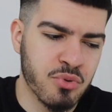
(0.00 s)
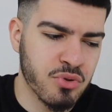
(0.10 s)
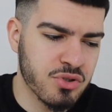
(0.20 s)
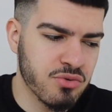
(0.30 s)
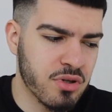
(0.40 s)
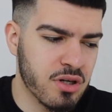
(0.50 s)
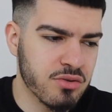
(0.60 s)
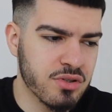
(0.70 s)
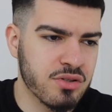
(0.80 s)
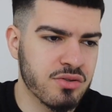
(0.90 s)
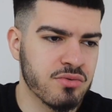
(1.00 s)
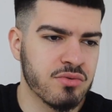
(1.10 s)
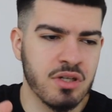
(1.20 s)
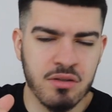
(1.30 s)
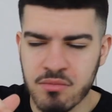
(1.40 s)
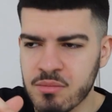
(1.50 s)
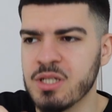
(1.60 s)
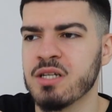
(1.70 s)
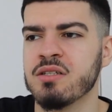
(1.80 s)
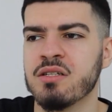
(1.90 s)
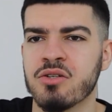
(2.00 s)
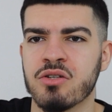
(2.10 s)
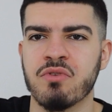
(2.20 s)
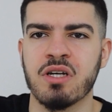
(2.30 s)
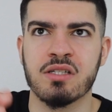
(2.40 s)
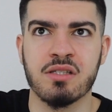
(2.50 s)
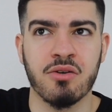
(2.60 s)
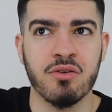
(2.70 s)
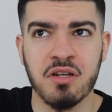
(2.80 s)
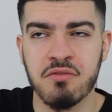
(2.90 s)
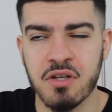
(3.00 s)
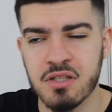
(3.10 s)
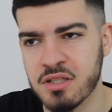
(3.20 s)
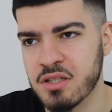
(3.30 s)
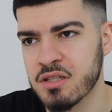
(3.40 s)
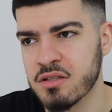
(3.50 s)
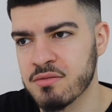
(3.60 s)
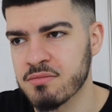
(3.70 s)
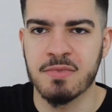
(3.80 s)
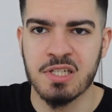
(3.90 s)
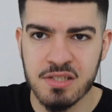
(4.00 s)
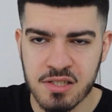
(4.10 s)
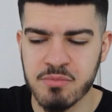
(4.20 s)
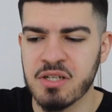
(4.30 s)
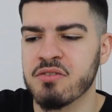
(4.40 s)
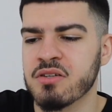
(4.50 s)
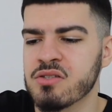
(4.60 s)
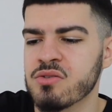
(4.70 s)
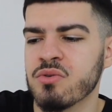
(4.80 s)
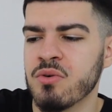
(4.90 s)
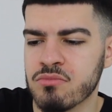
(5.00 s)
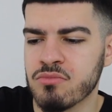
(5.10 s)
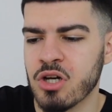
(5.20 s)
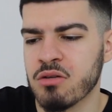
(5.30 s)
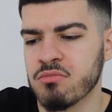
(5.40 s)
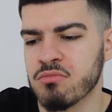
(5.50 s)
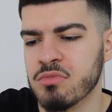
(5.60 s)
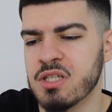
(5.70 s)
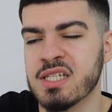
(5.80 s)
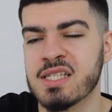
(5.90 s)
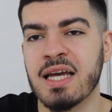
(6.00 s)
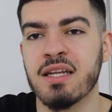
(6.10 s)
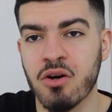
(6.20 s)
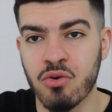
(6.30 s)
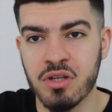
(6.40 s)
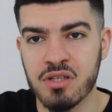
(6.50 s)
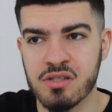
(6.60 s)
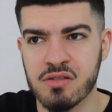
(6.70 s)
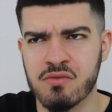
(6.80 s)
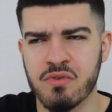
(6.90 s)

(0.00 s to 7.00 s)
Produktion dann ausgeht, so, nee, Lederartikel können wir erst dann und dann fertig kriegen, dann ist das im Endeffekt so, ja, ist jetzt eigentlich auch nichts